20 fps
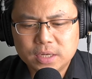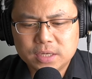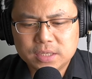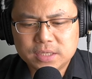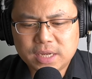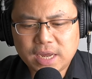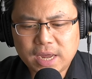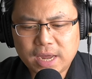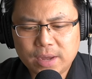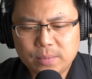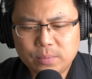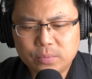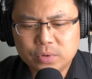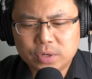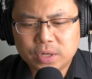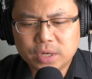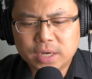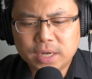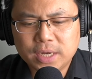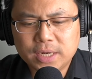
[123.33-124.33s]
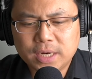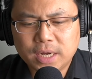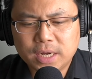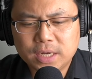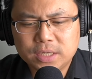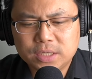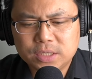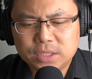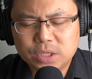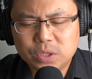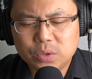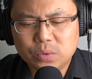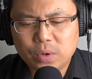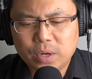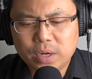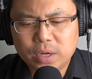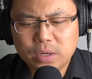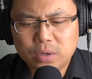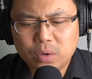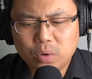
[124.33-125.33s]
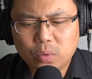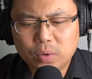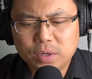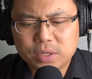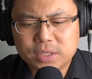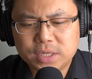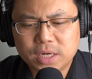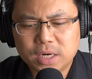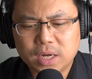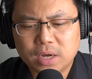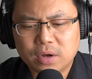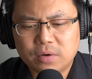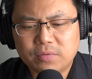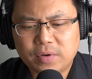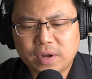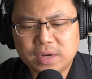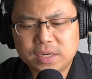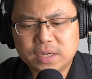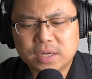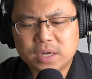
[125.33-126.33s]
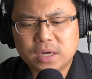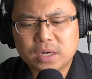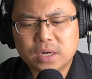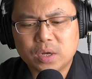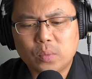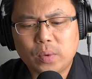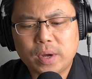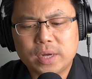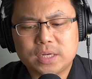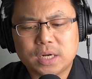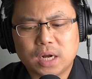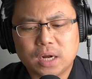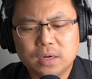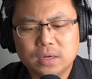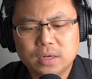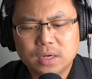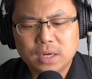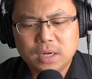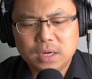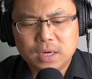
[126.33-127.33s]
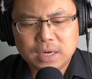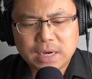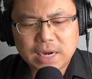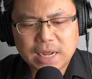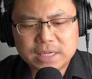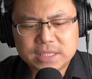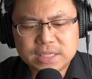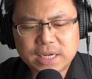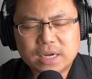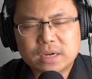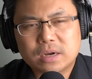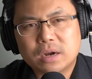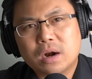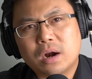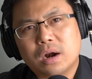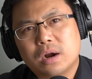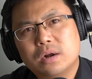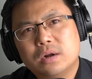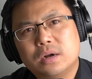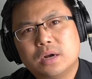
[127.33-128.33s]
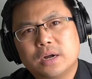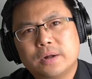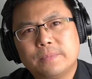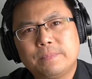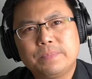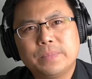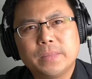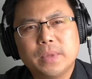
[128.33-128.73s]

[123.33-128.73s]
在慕尼黑呢应约会见了梵蒂冈的外长拉加格尔啊。